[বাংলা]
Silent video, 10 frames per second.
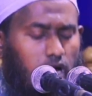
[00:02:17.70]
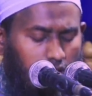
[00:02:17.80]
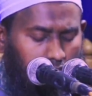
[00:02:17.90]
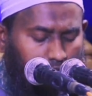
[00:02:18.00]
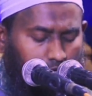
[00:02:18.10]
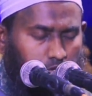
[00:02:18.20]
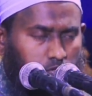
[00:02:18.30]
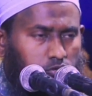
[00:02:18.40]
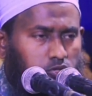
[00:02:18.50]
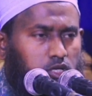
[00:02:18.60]
আমি ওই
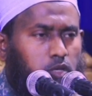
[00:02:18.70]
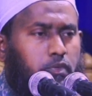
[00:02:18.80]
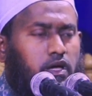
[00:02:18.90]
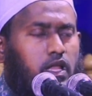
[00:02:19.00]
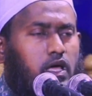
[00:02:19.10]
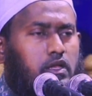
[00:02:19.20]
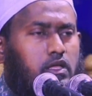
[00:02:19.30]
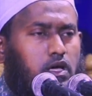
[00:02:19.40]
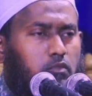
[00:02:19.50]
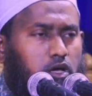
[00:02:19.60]
দুধের পেয়ালা
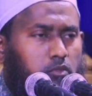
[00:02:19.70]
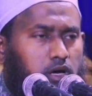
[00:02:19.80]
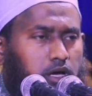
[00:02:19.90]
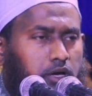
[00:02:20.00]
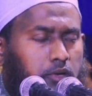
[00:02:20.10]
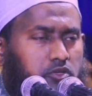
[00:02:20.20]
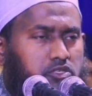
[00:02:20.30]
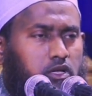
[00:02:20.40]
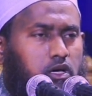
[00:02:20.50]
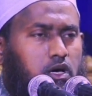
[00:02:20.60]
নিয়ে আমার মায়ের
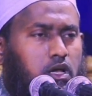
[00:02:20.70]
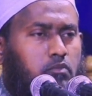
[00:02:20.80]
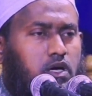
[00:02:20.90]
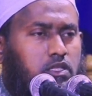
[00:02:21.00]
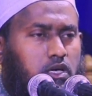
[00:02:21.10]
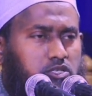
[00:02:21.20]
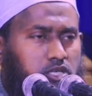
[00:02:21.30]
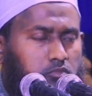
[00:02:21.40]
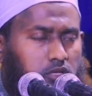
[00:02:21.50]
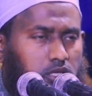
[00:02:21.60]
বিছানার মাথার
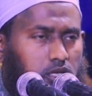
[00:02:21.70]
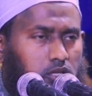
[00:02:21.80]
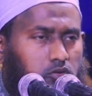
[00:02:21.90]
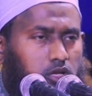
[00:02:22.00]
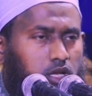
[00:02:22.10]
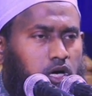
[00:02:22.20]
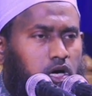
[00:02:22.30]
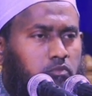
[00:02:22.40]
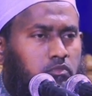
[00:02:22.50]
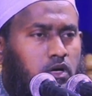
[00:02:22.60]
সামনে দাঁড়িয়ে
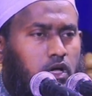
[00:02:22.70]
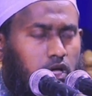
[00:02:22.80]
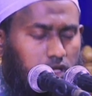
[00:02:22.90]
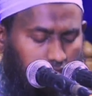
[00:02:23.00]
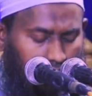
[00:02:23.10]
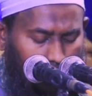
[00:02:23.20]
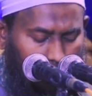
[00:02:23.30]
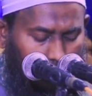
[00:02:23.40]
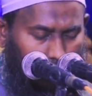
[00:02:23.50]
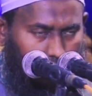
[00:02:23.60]
রইলাম
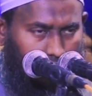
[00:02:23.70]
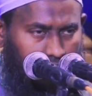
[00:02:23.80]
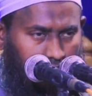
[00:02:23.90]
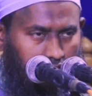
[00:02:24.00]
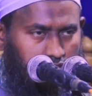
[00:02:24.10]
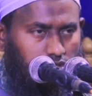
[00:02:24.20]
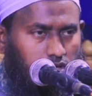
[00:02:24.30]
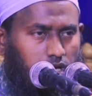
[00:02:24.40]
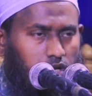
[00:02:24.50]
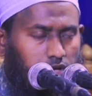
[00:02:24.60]
দাঁড়িয়ে থাকতে থাকতে
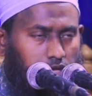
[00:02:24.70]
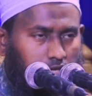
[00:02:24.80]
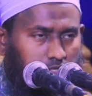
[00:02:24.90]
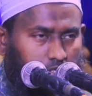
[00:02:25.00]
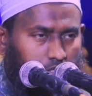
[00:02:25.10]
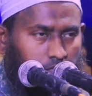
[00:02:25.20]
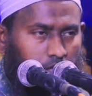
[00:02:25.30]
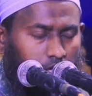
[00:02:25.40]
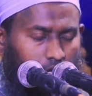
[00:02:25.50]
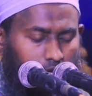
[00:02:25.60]
সকাল হয়ে গেছে
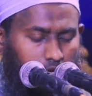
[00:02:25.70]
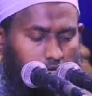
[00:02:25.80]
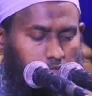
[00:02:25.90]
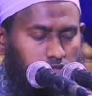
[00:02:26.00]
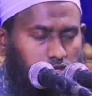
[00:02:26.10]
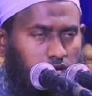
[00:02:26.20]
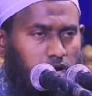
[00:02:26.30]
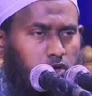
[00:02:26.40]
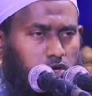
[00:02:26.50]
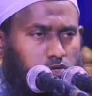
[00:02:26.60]
এর ভিতরে
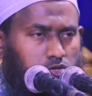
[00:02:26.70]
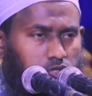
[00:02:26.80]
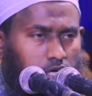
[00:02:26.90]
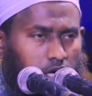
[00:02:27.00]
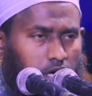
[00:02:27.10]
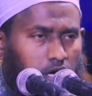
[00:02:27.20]
আমারও ক্ষুধা